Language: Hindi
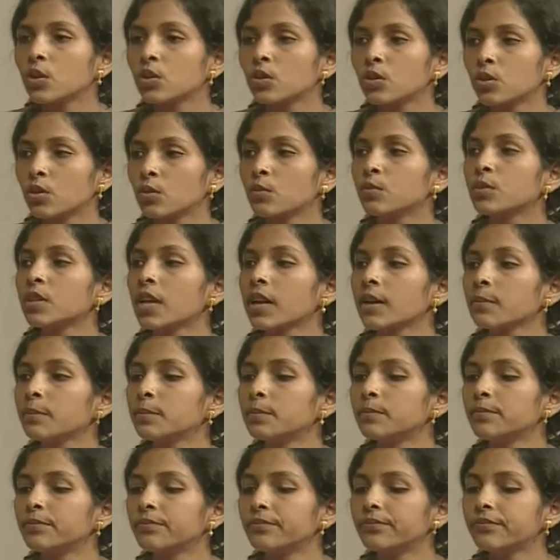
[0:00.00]
तुम
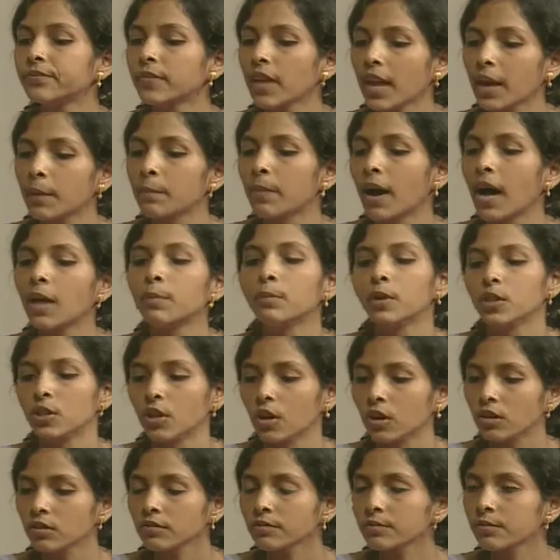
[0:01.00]
सब एक बात
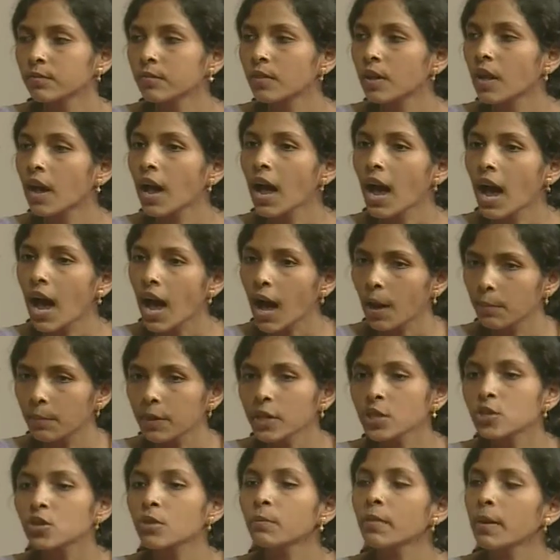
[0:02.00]
बताओ
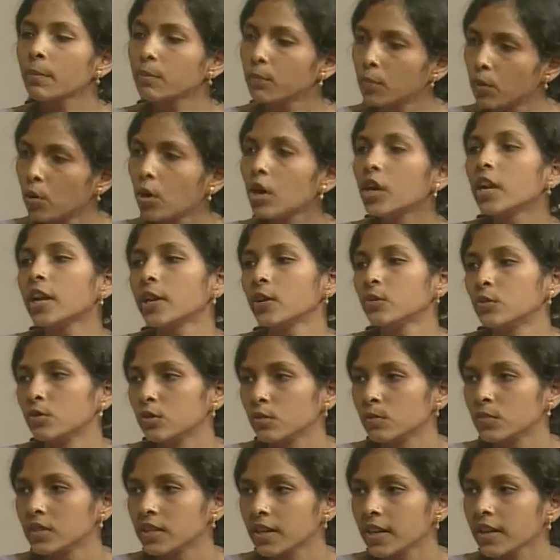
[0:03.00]
अभी जो मैं बोल रही हूँ
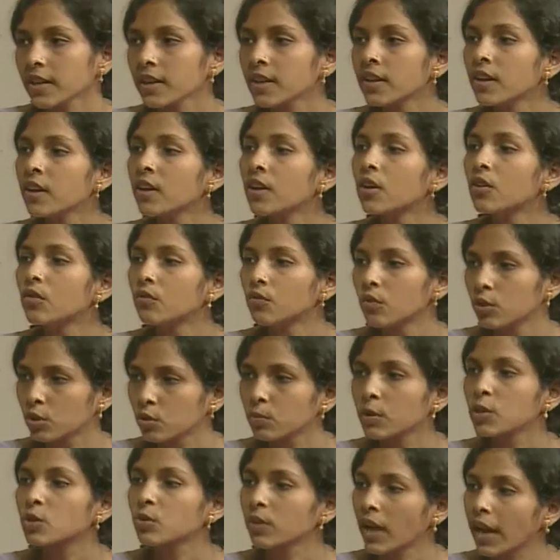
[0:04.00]
तुमसे वो
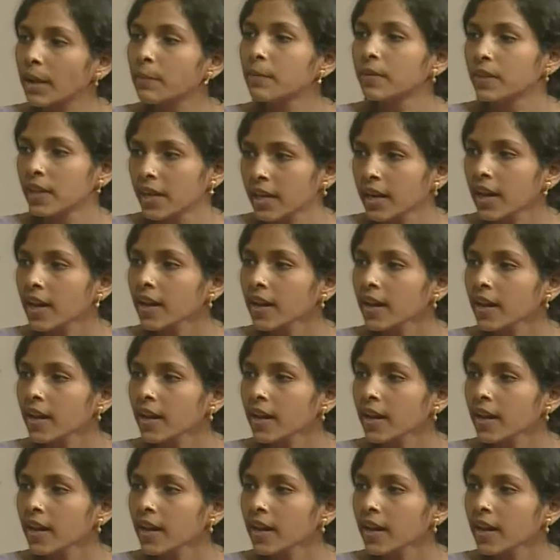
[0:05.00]
तुम्हें सुनाई भी दे रहा है